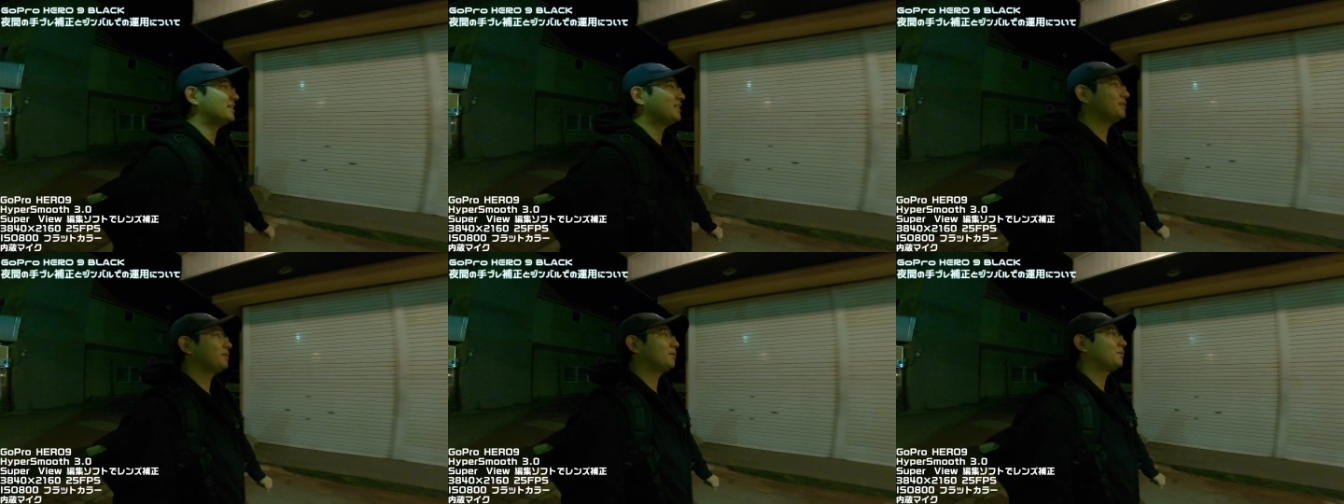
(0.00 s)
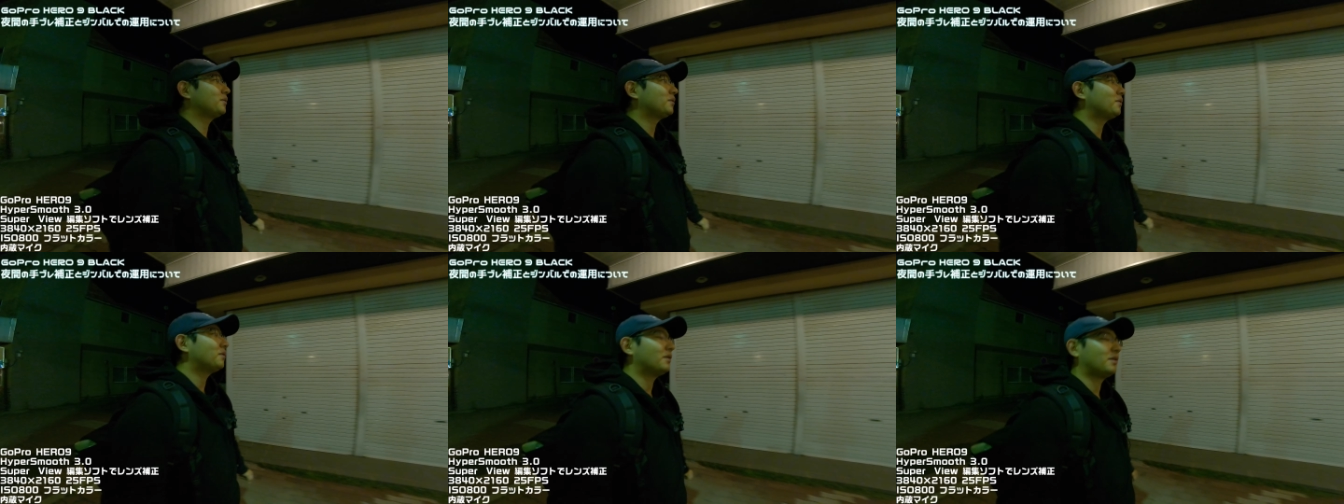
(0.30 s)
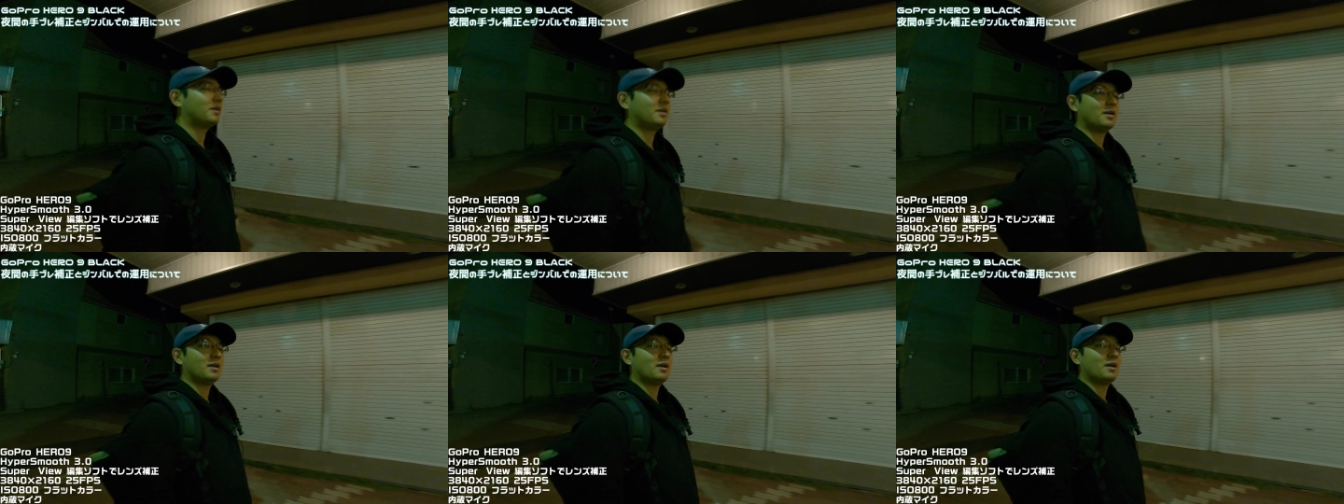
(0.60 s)
一応、この
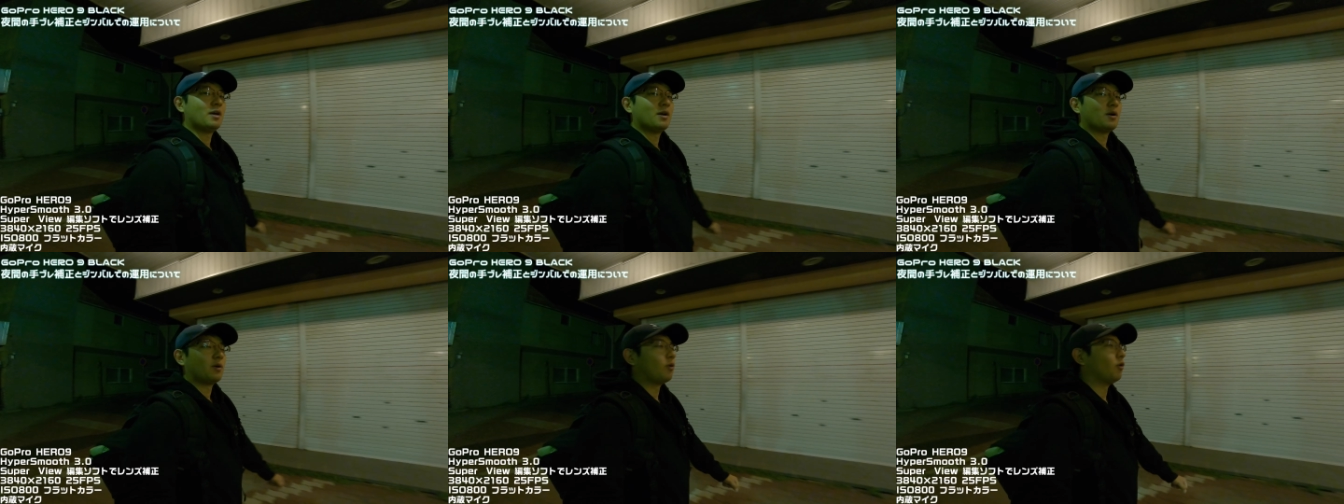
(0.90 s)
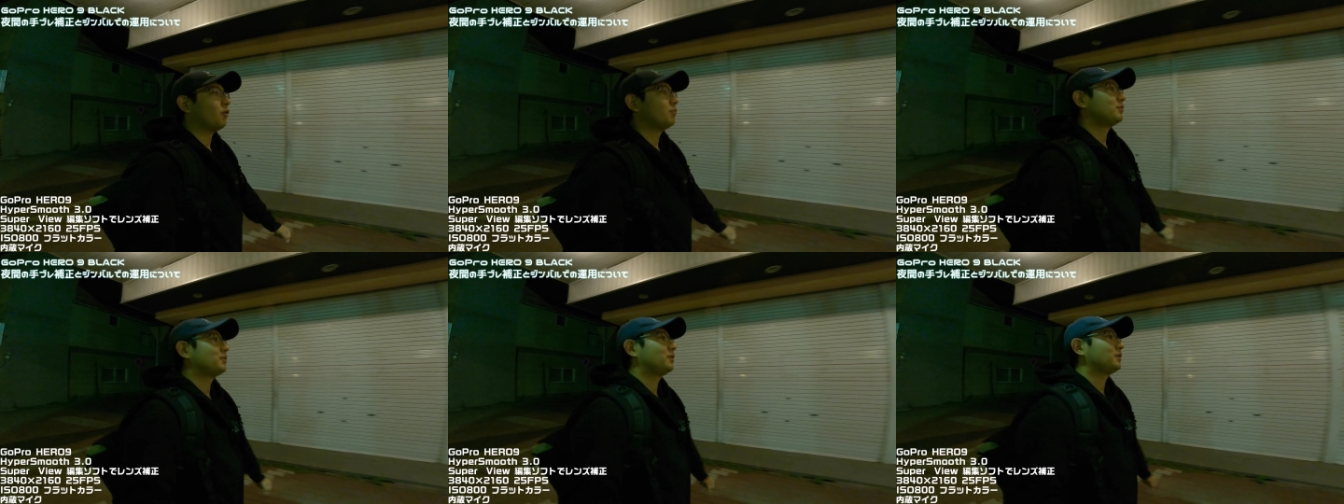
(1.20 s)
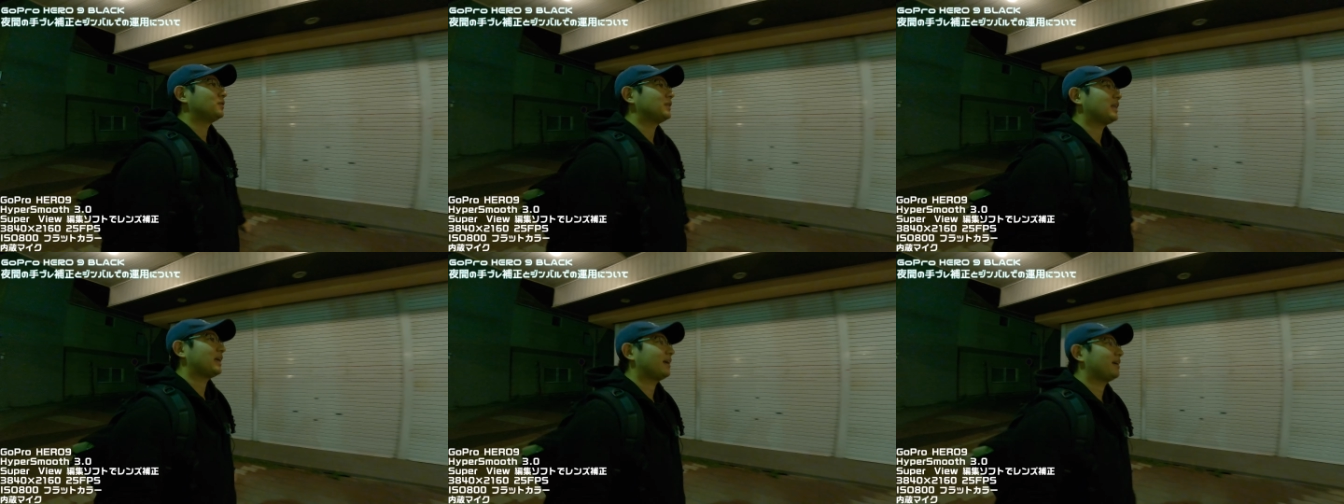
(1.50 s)

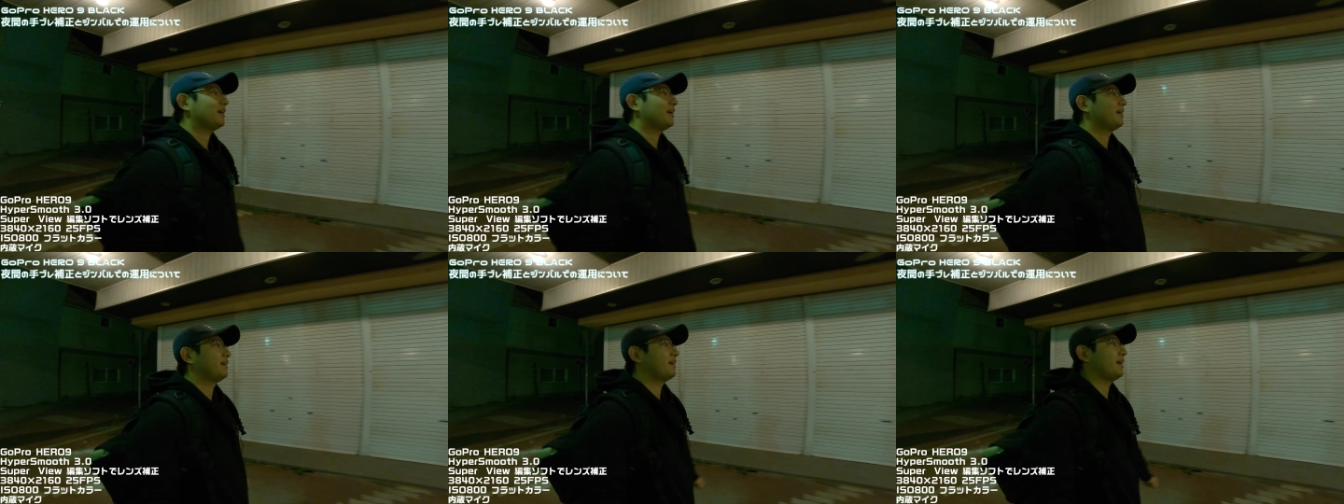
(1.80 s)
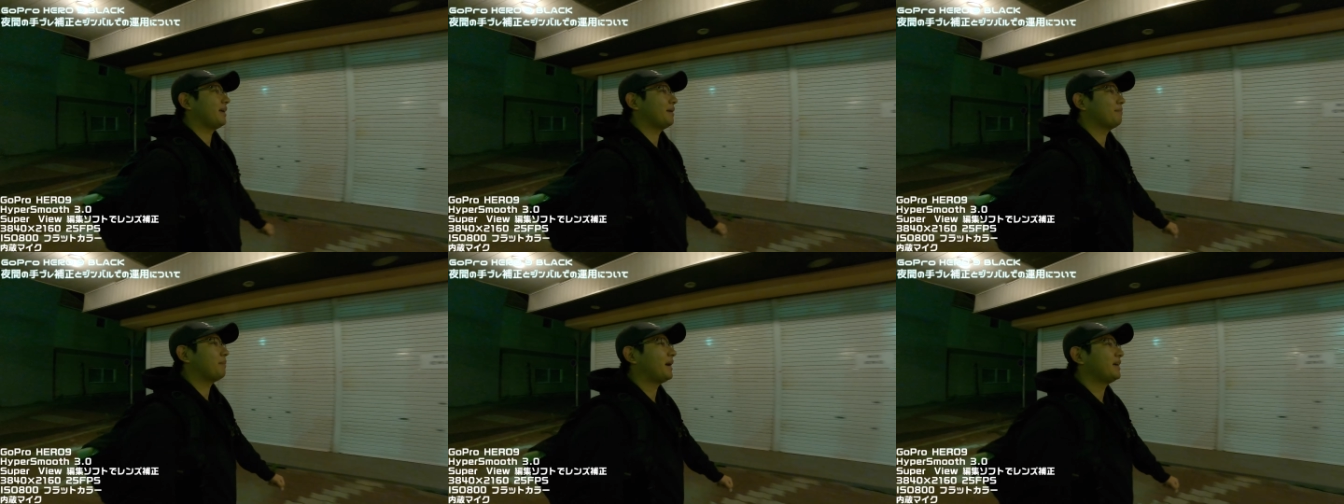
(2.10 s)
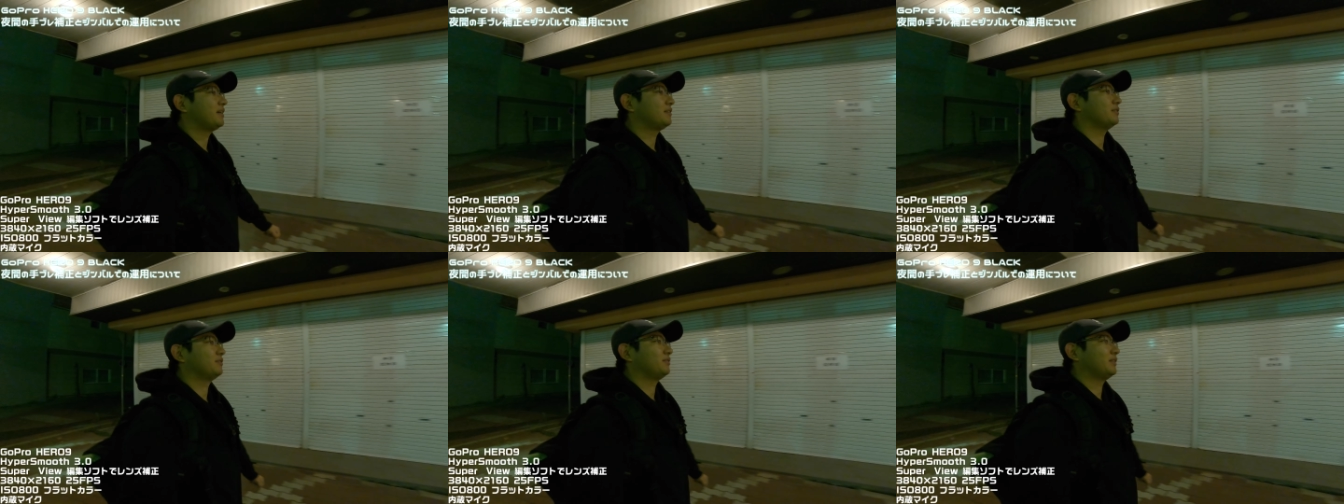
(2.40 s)
GoPro のね、えー、
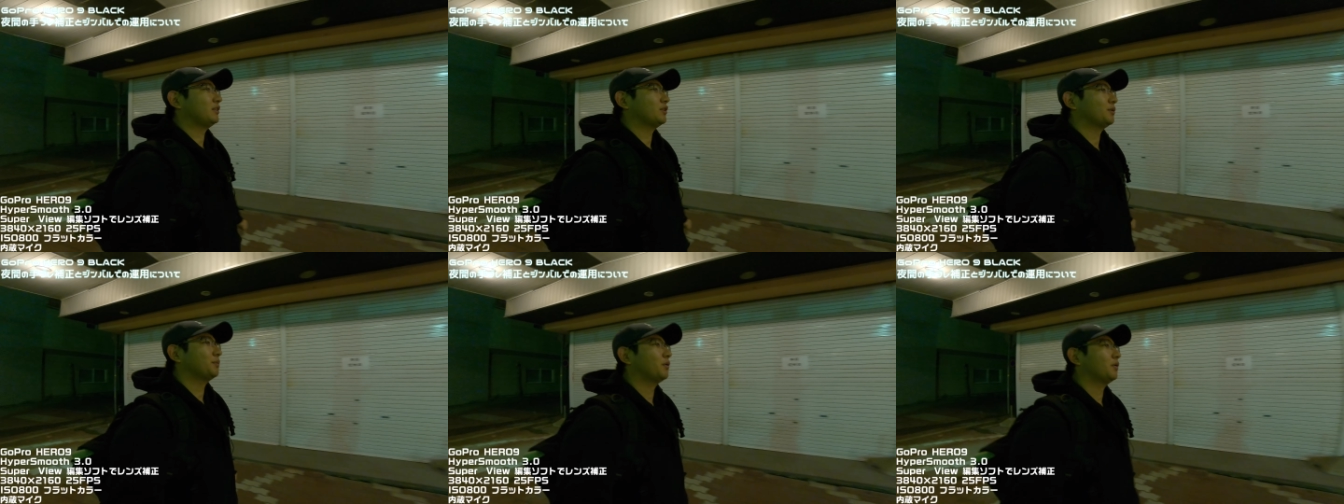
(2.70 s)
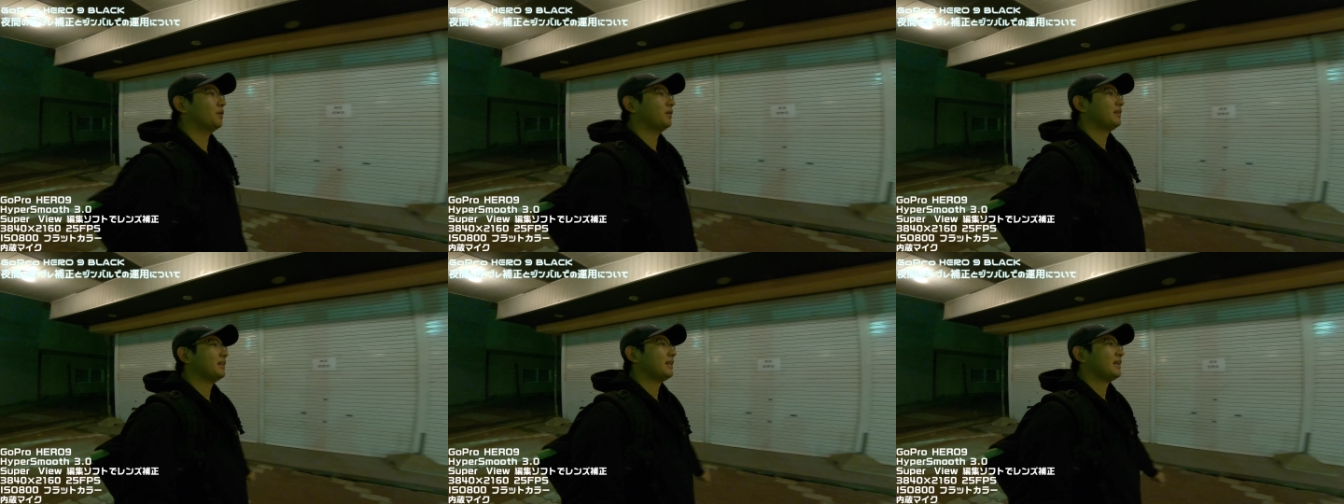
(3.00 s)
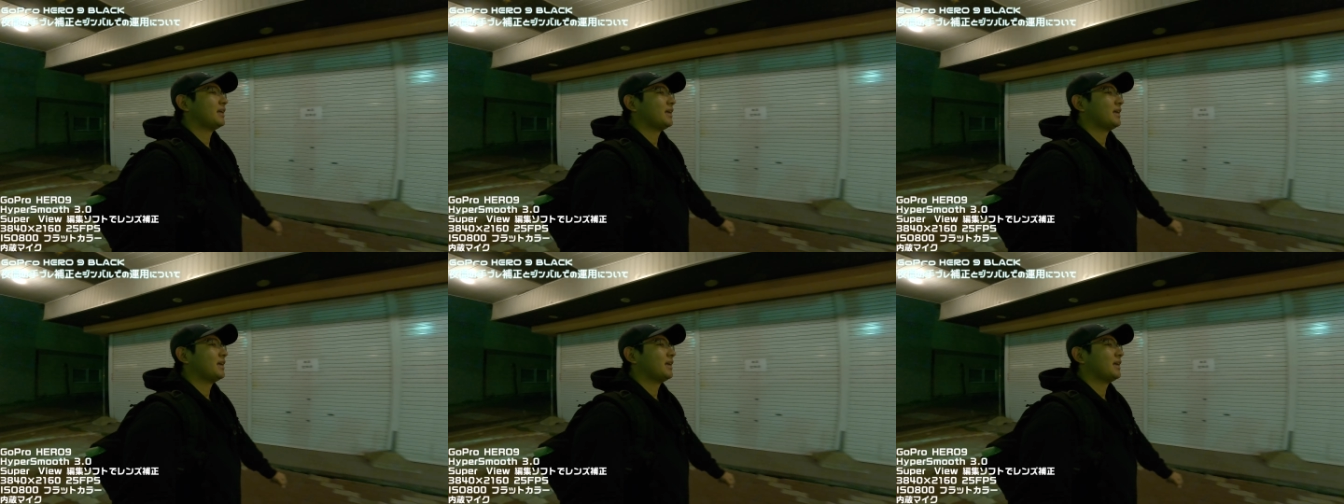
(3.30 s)
マイクっていうのも、